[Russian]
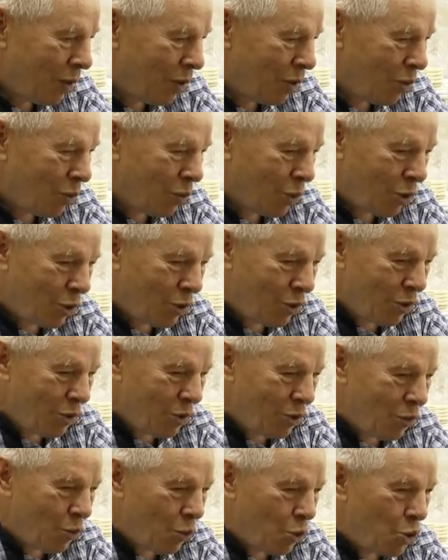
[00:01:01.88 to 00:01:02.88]
вот
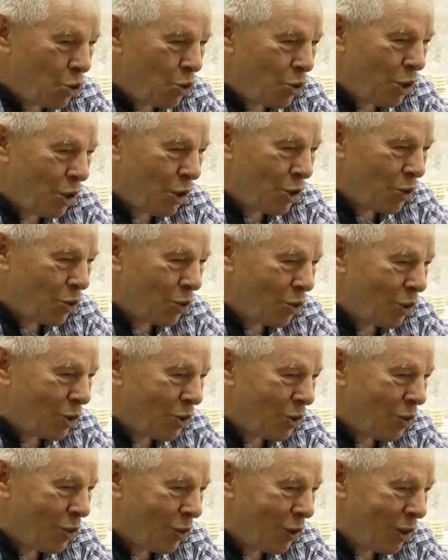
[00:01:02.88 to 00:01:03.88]
ночью ляжу на
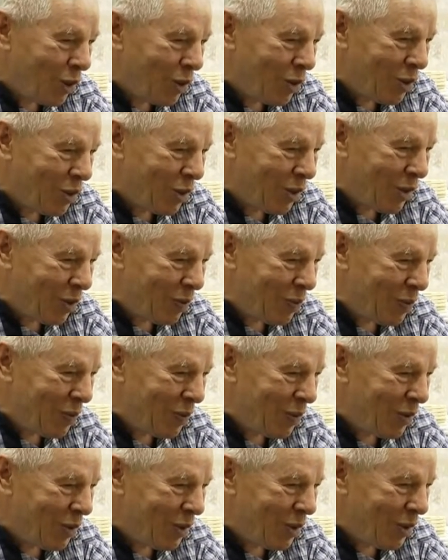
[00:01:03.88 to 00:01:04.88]
диване,
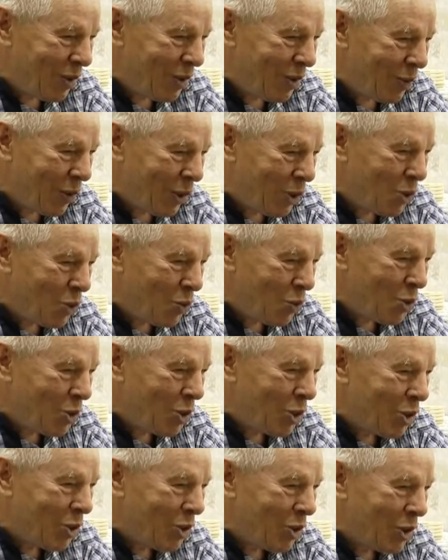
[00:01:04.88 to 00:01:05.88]

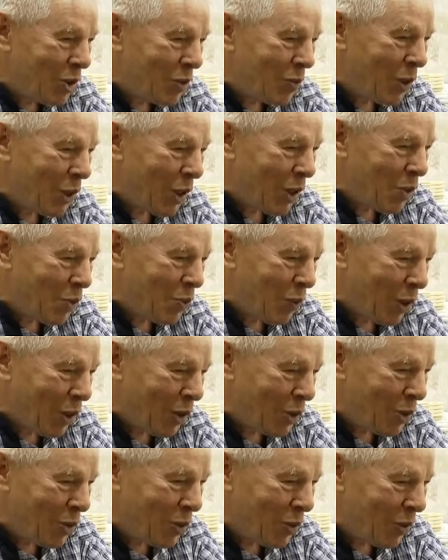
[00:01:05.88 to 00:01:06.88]
проснулся и разбираю
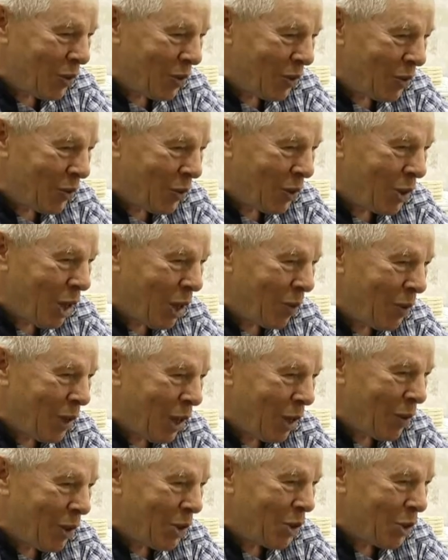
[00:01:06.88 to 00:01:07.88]
партию. Вот там,
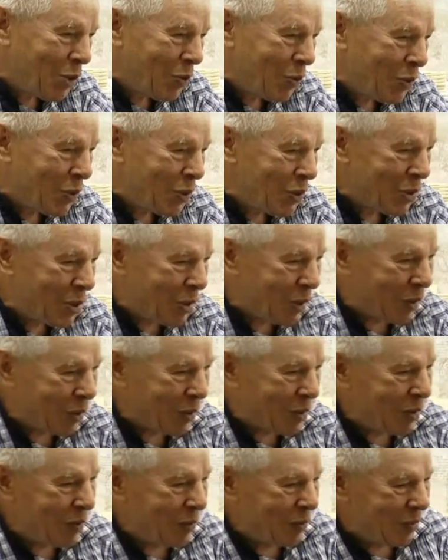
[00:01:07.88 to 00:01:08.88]
там ошибку
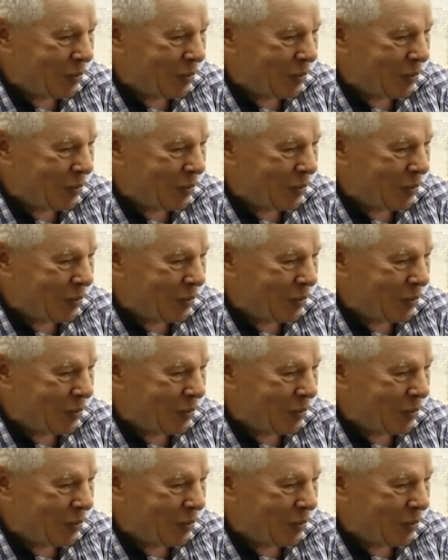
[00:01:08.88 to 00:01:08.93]
сделал.